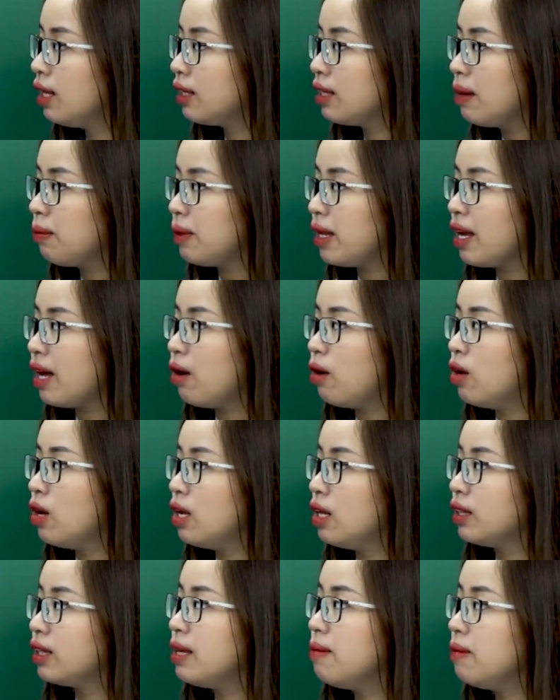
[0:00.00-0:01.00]
Tiếp theo,
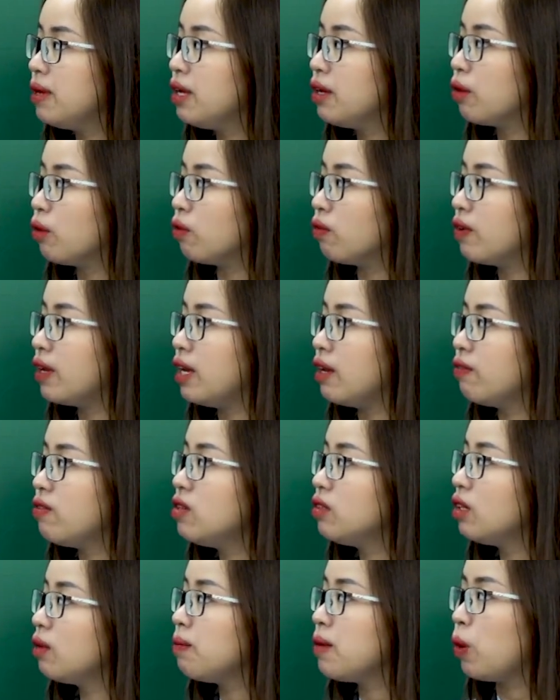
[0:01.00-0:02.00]
tìm hiểu về
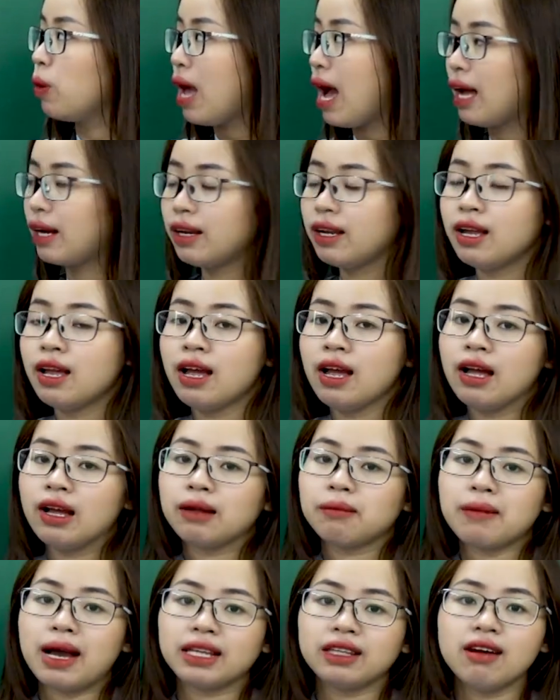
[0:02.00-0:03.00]
phương thức biểu đạt.
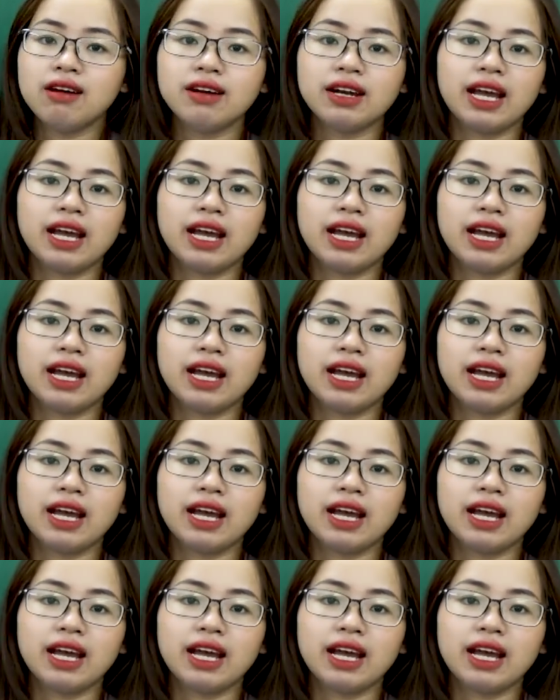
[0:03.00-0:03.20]
Bài thơ